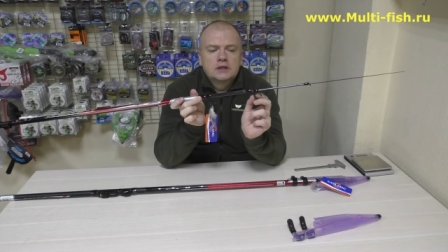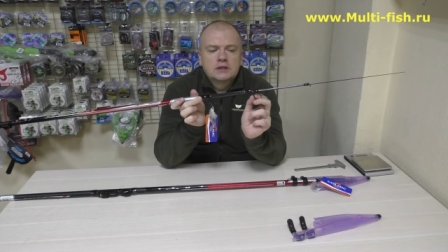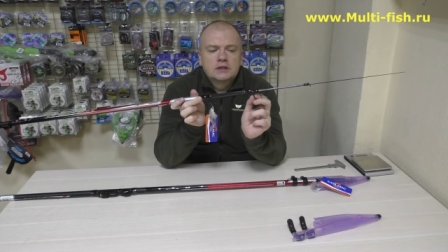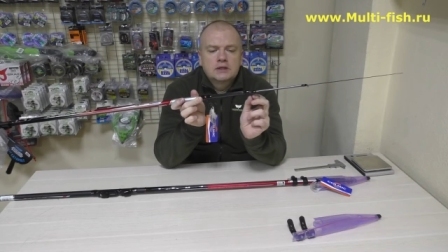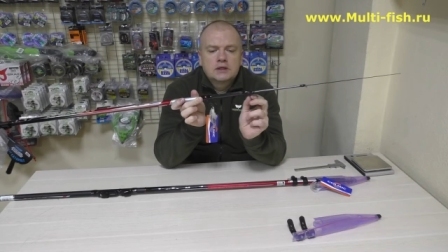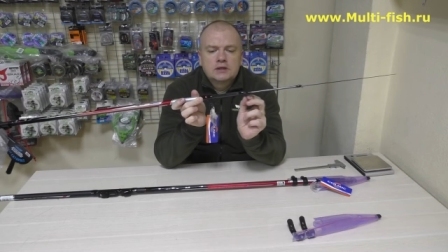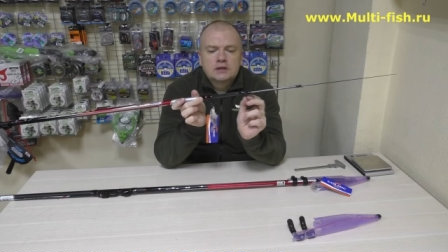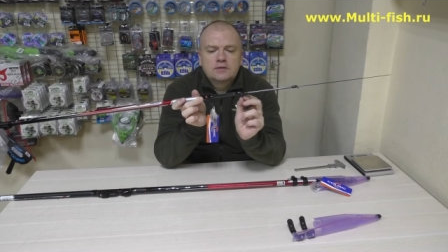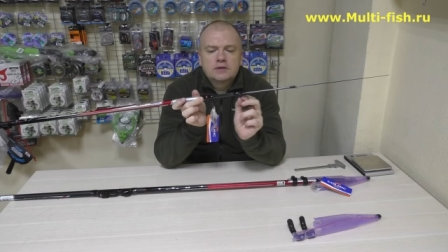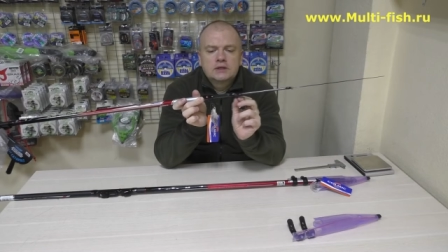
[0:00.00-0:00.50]

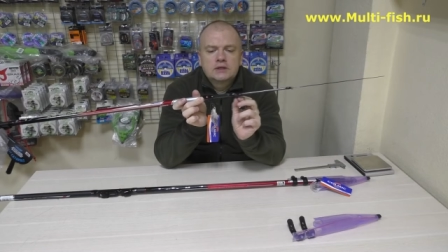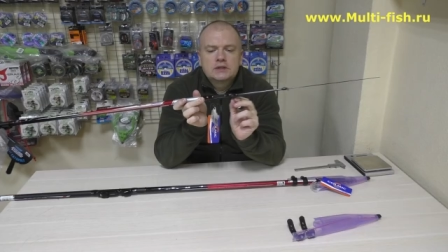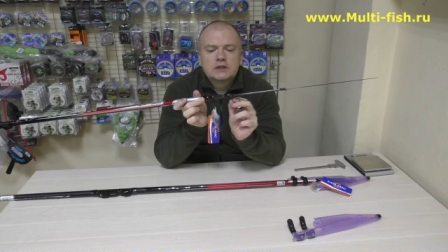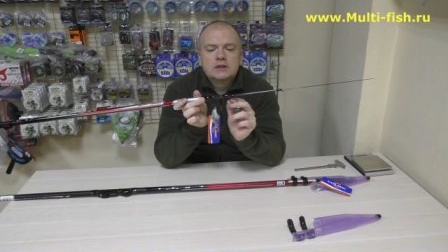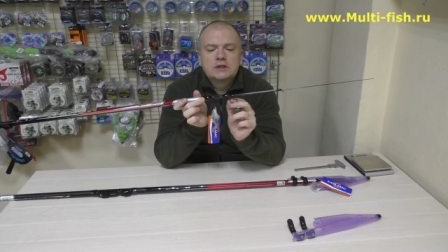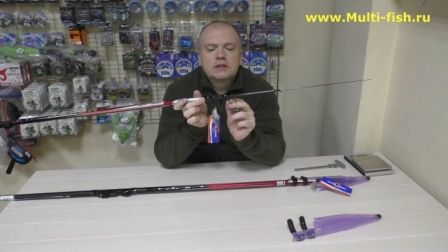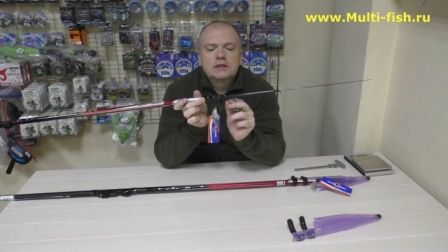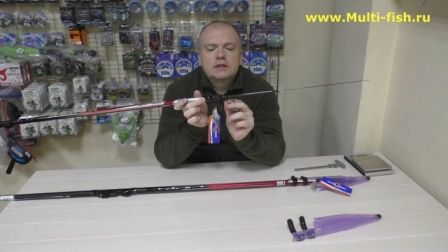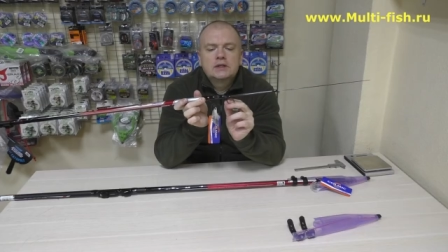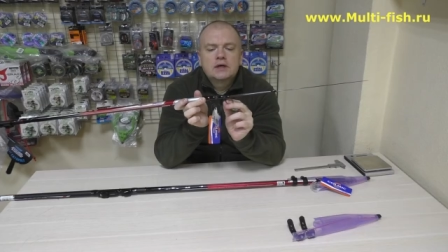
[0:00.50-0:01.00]
соответственно,
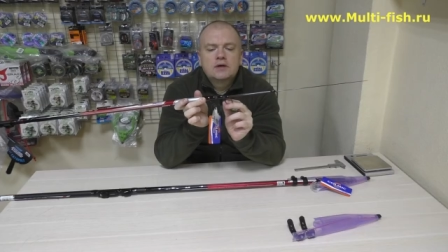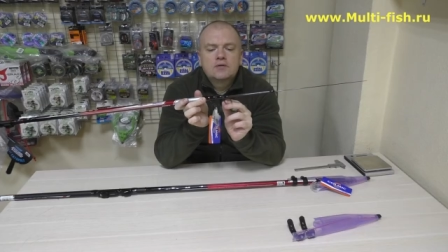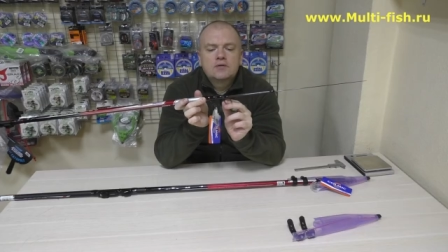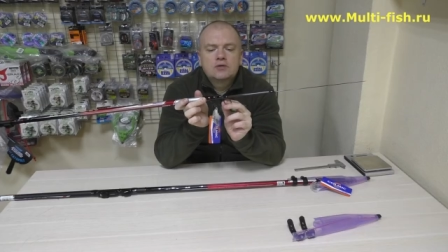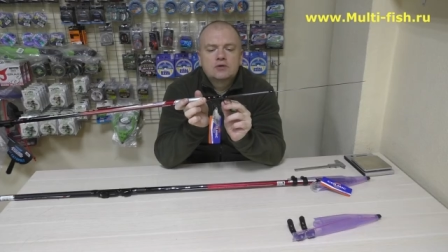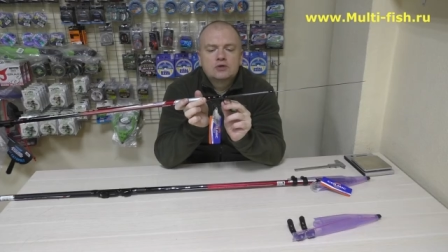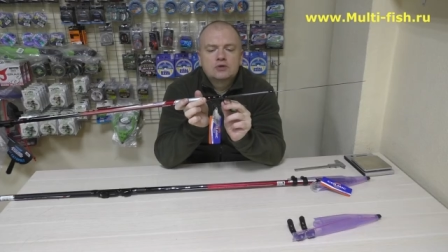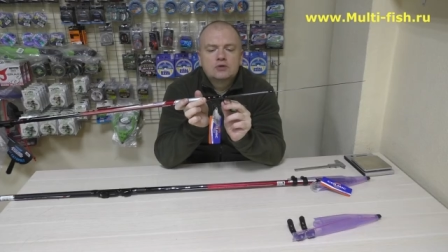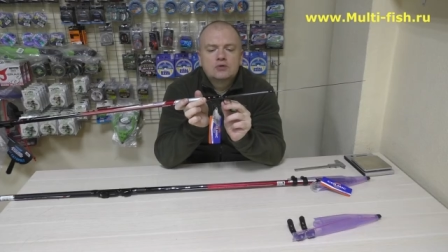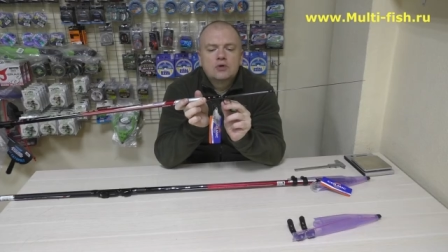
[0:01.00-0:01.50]
для
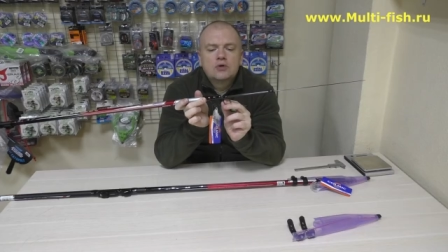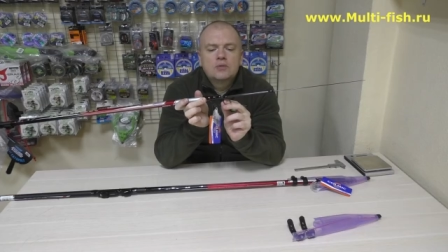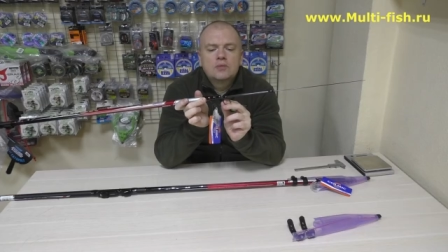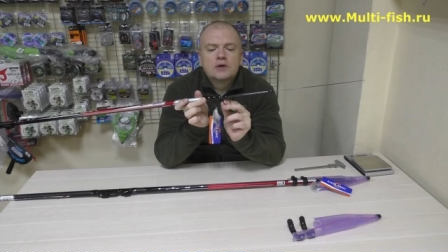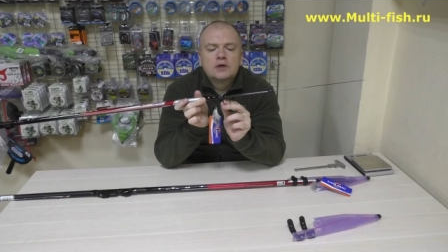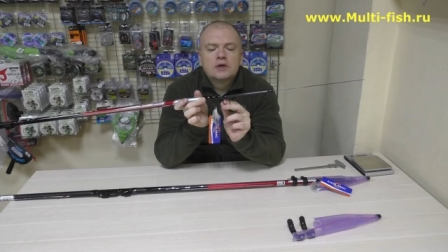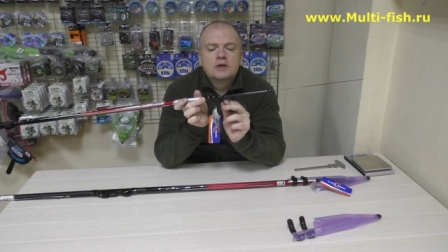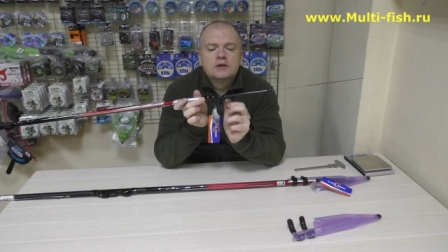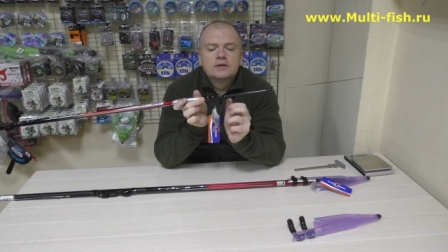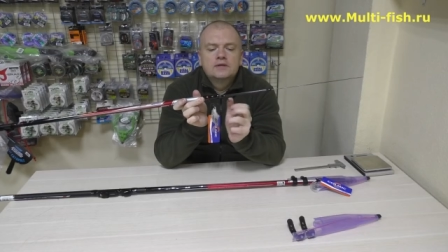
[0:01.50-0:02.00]
того,
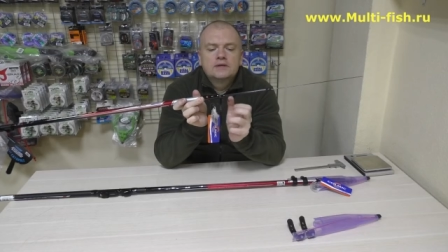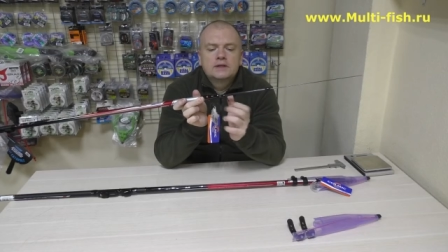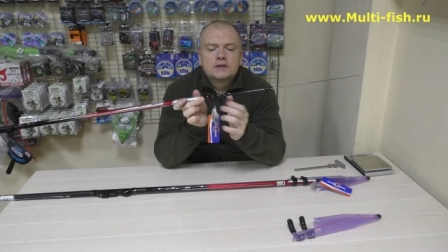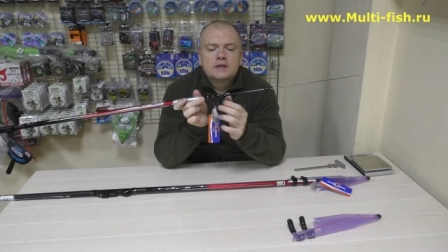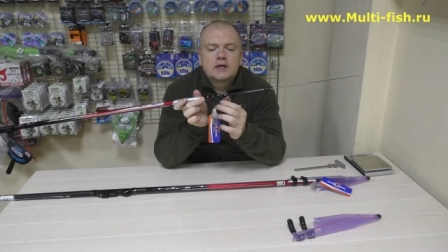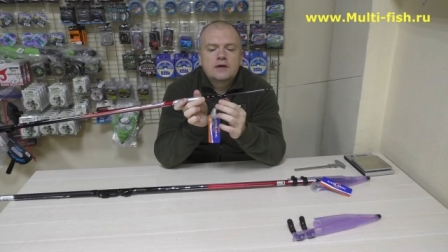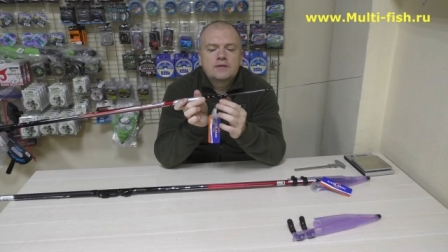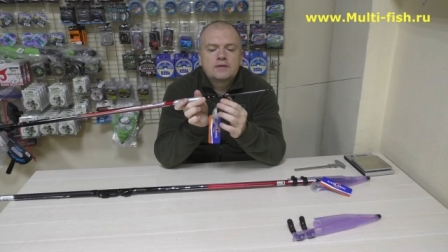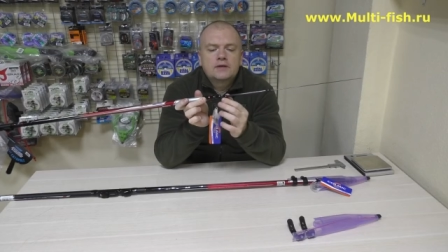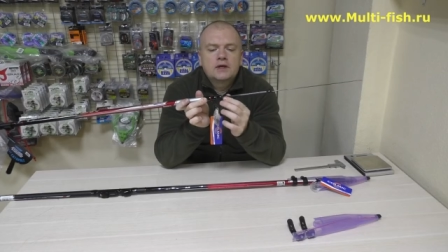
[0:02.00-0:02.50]
чтобы
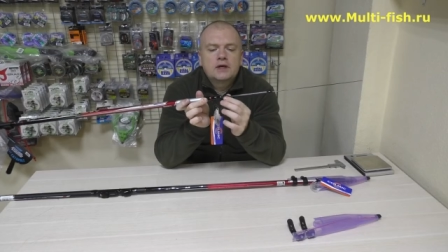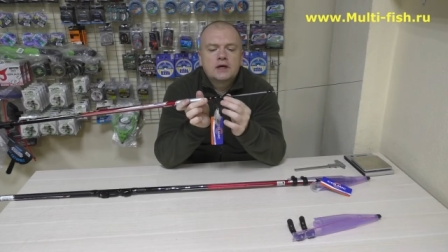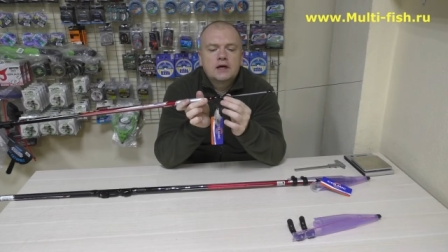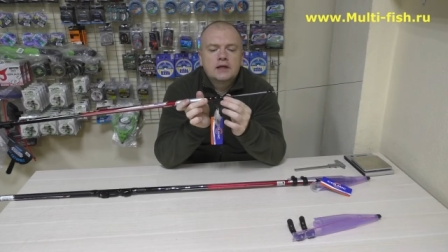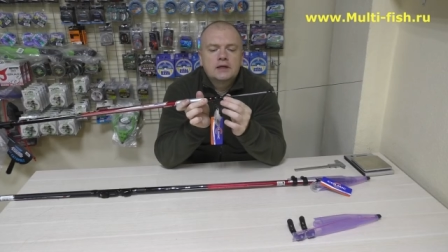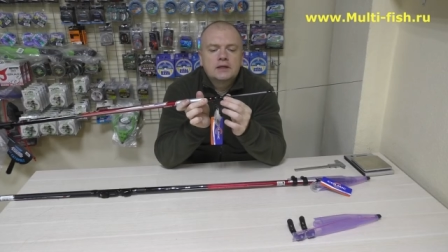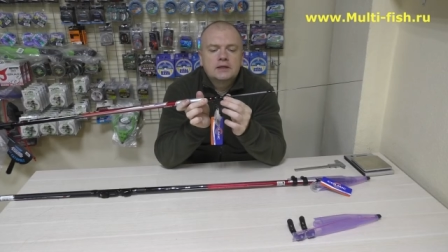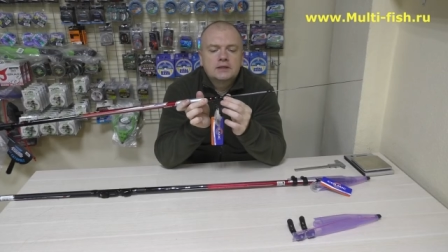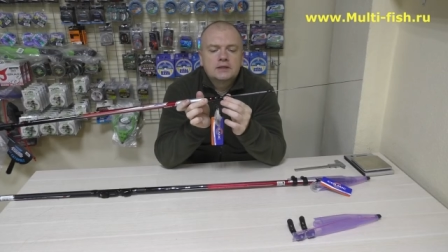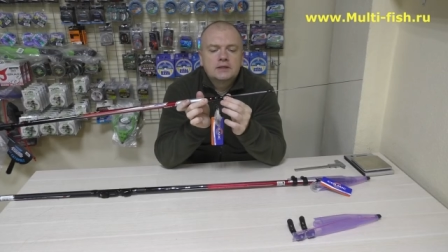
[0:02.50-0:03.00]
вставки
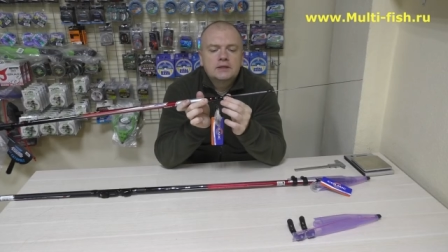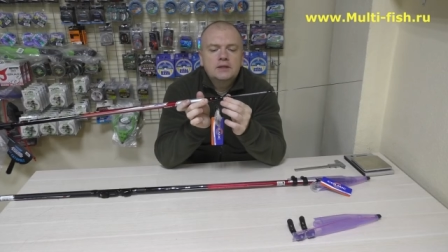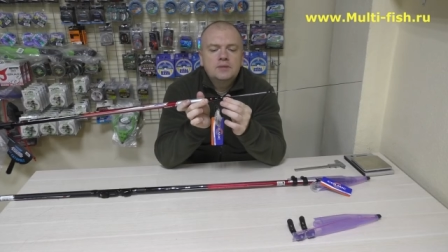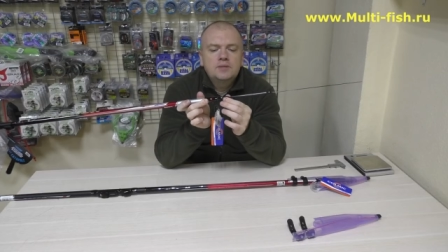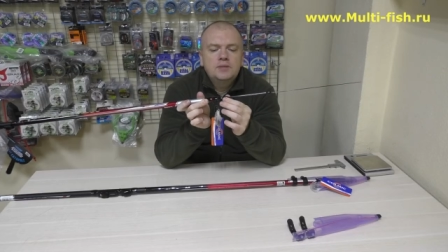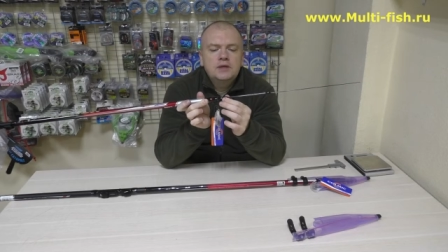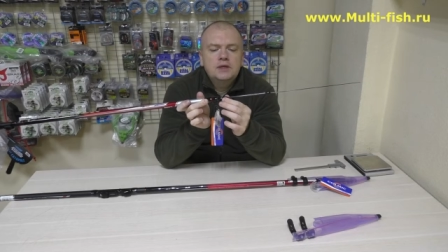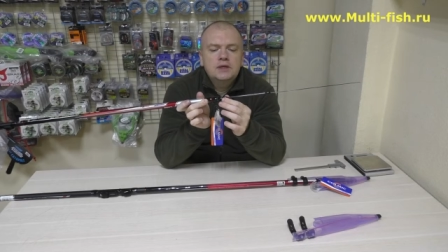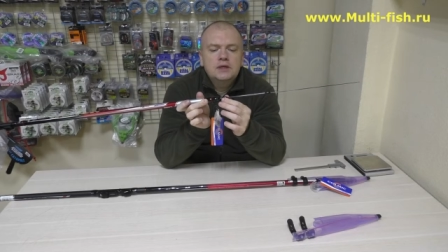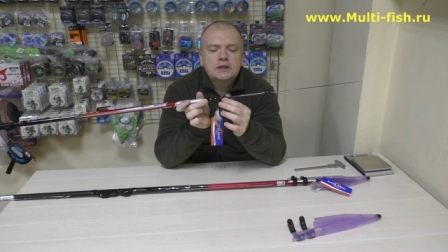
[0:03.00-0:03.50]
колец не
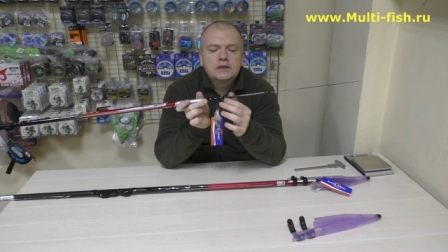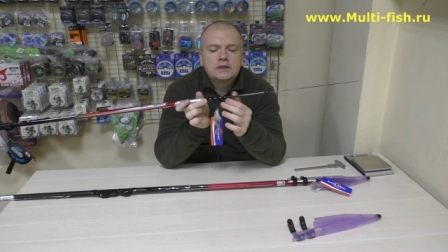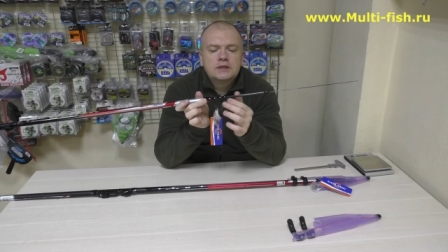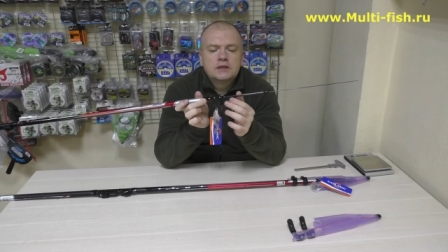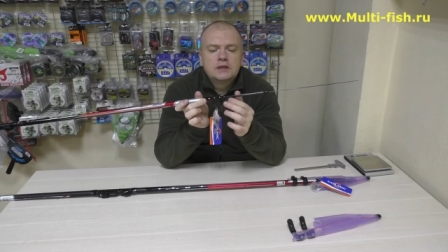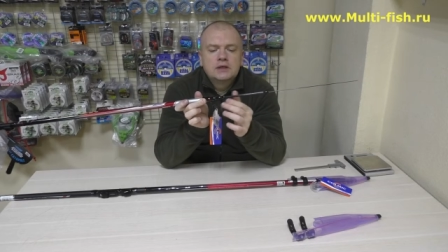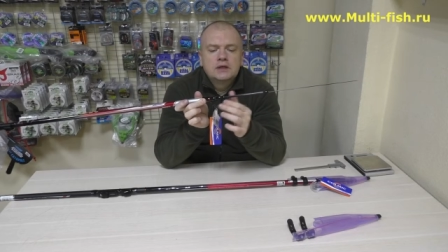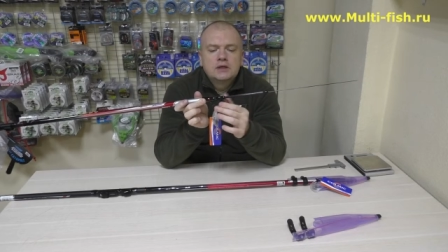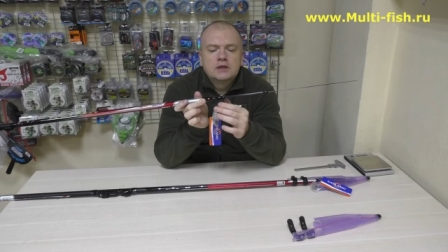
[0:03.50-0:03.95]
бились,